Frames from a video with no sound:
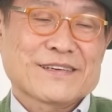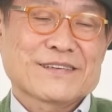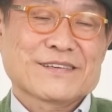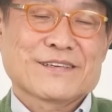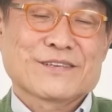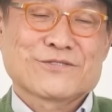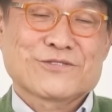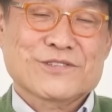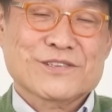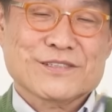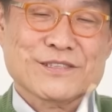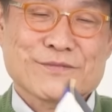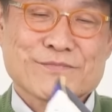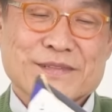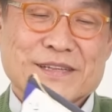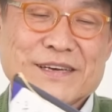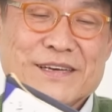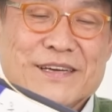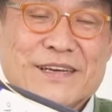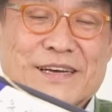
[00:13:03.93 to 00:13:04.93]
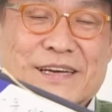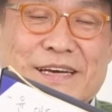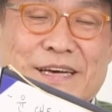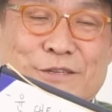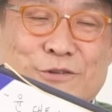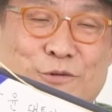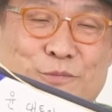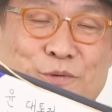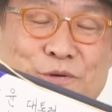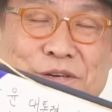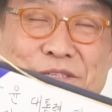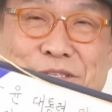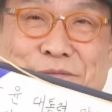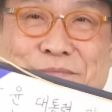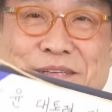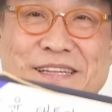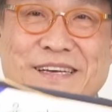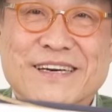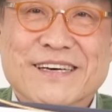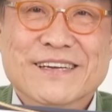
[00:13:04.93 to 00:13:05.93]
의견 주셨습니다. 계속
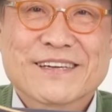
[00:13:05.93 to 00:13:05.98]
보겠습니다.